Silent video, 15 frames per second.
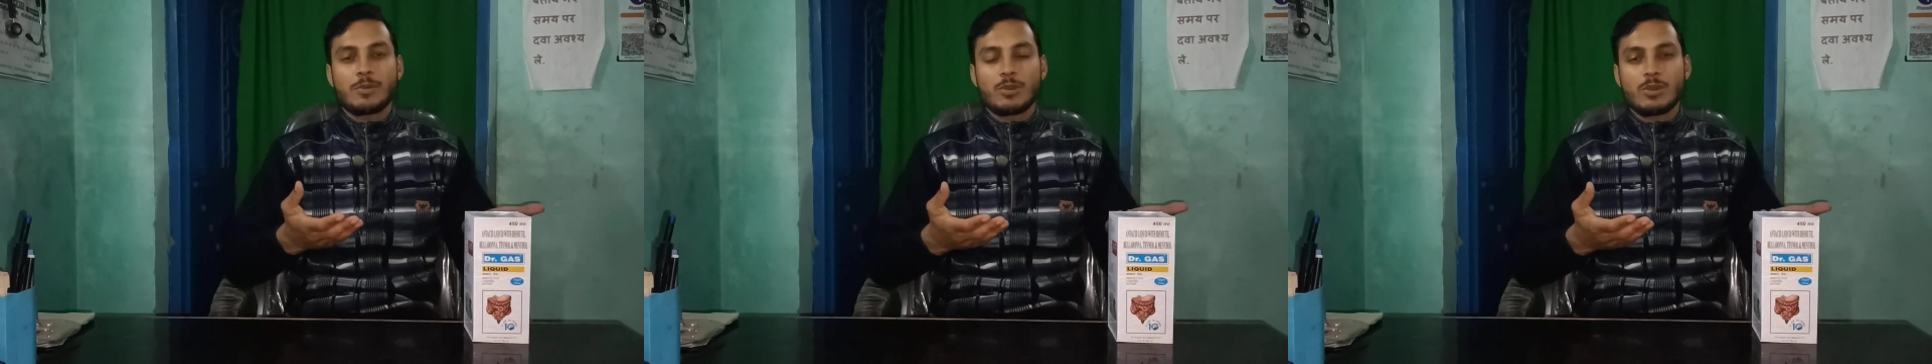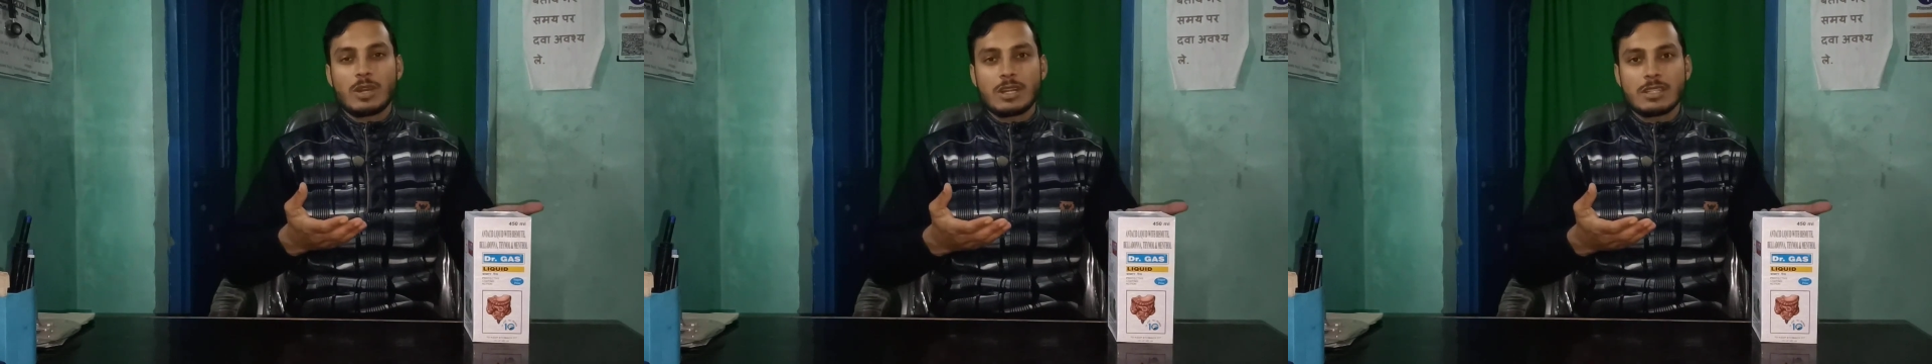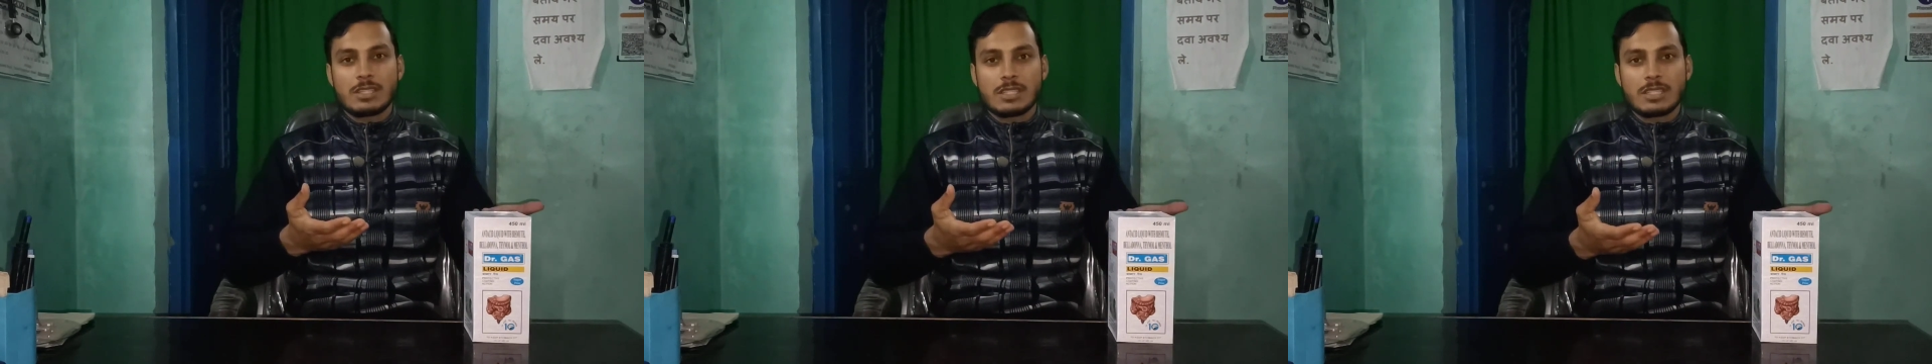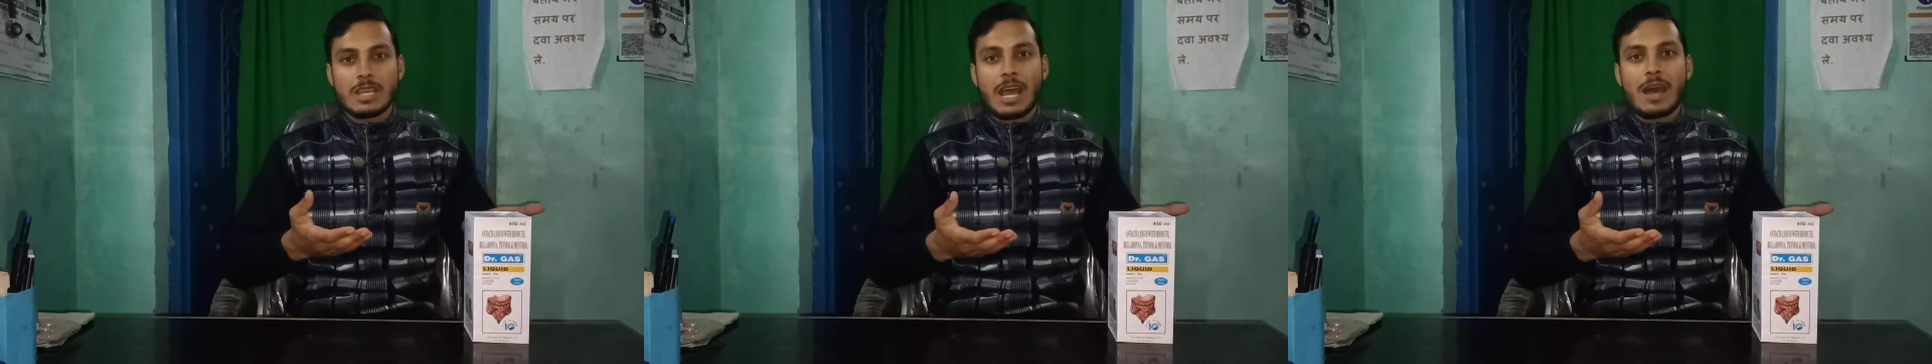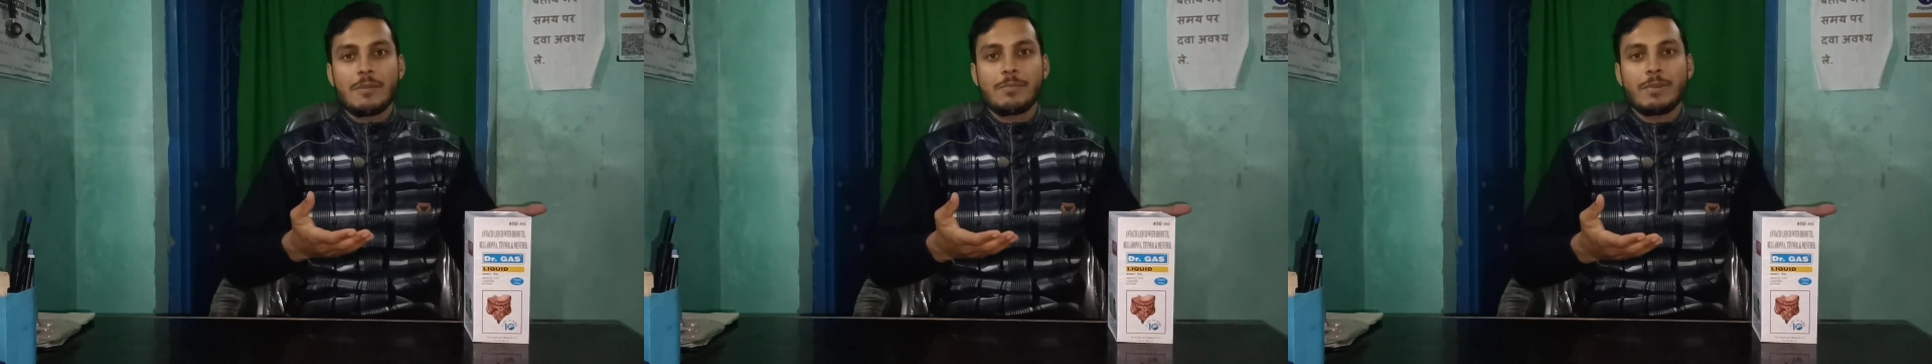प्रोडक्ट जिसे
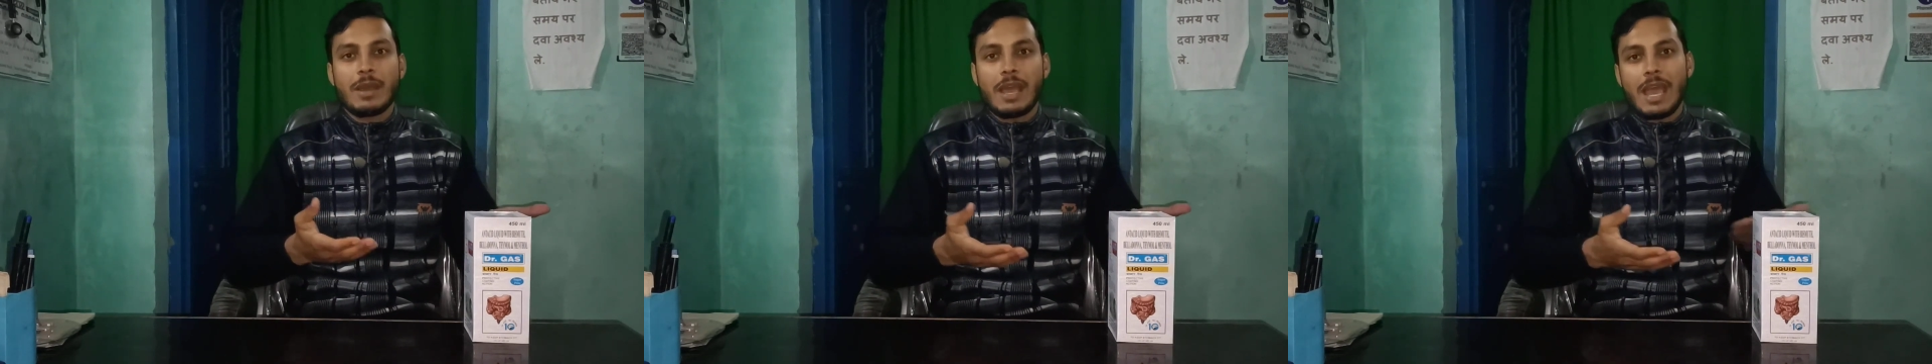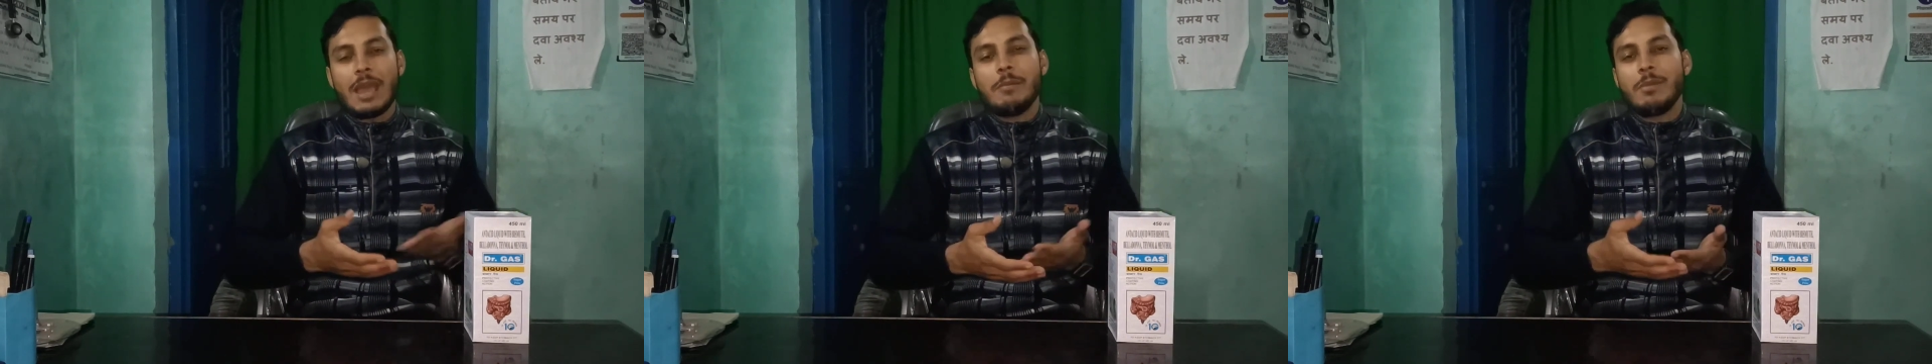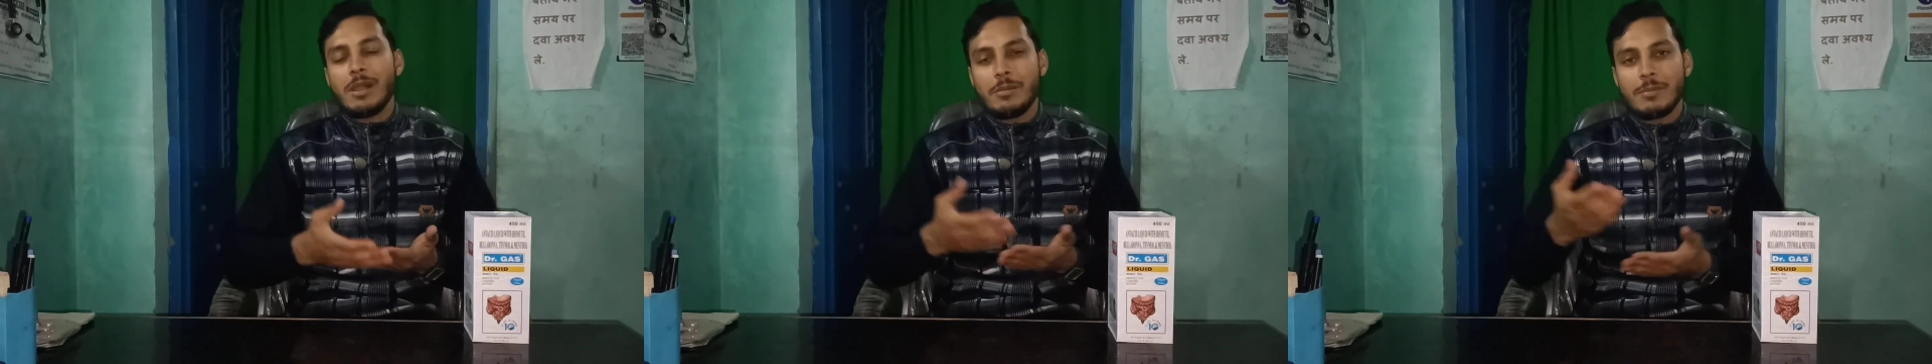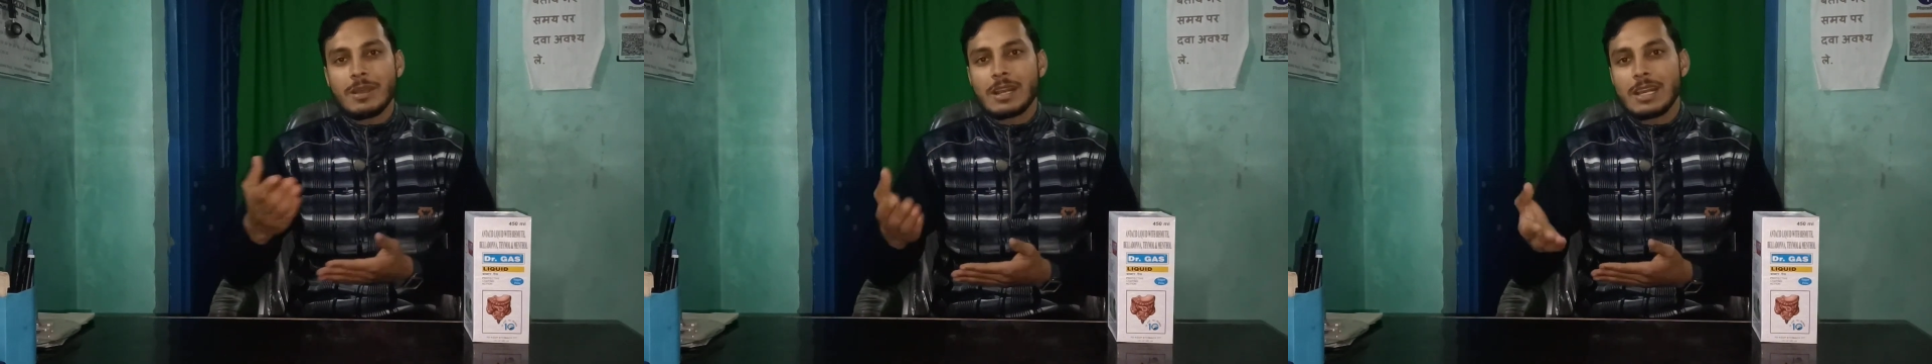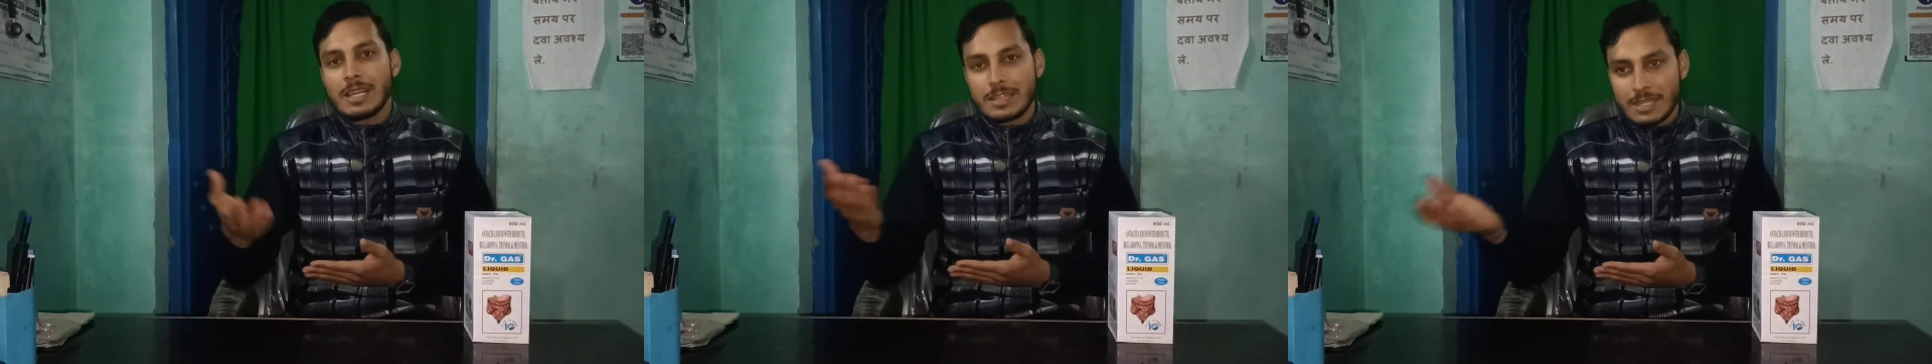आप एम में
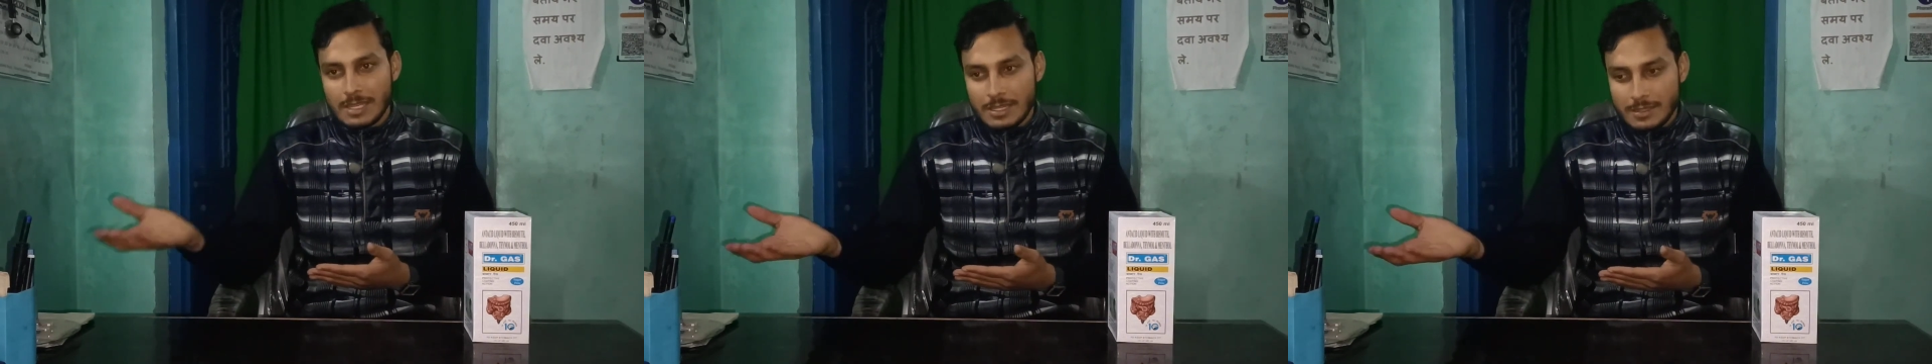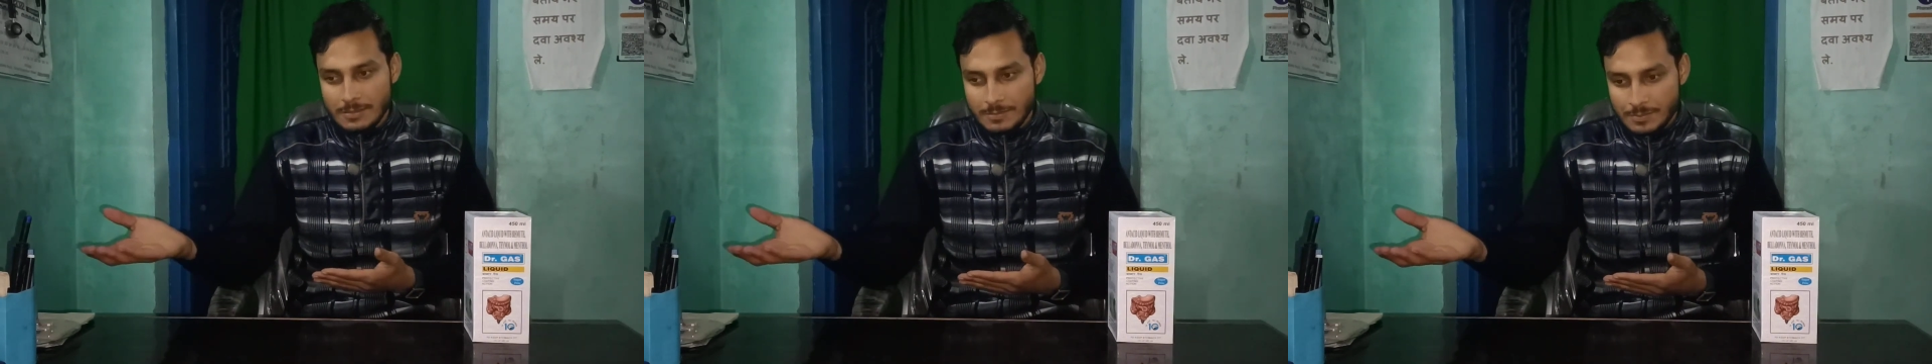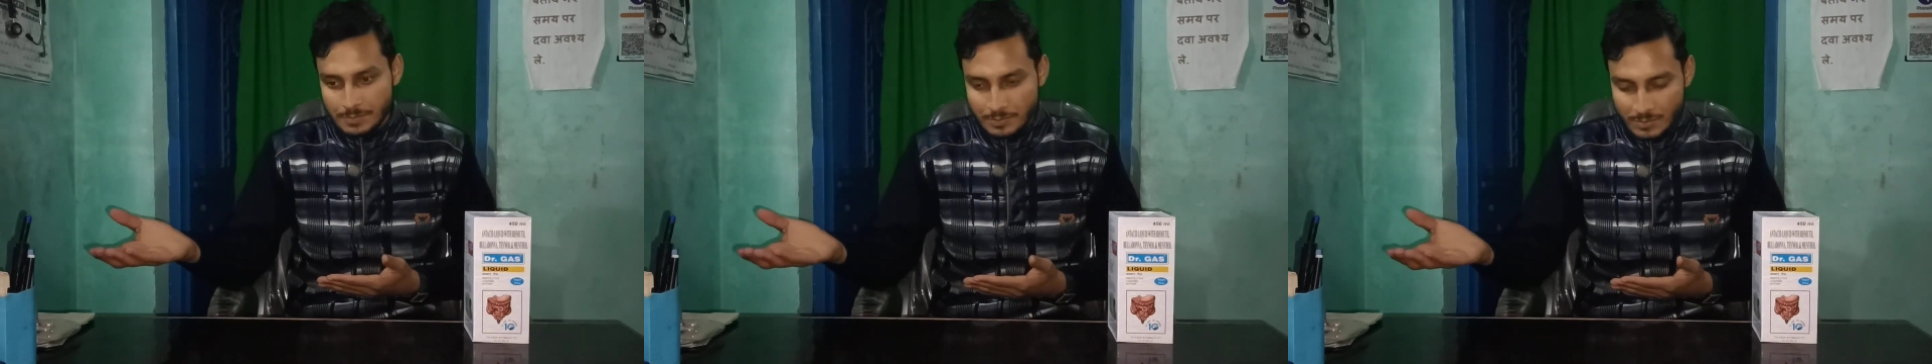लेते हैं